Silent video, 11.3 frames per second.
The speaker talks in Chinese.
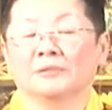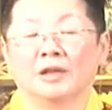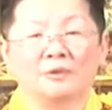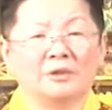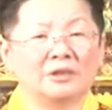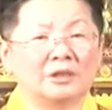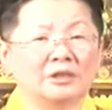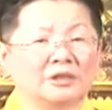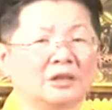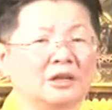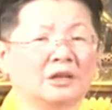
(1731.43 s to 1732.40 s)
因为这个
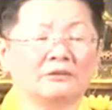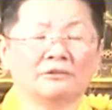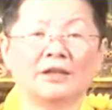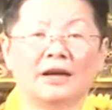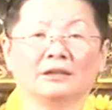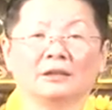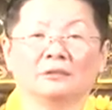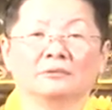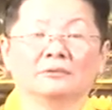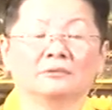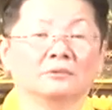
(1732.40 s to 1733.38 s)
是很大的
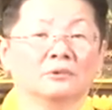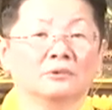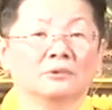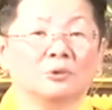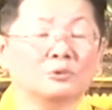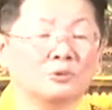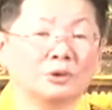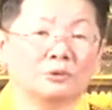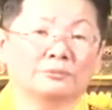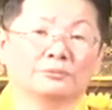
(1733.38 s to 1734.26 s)
工作，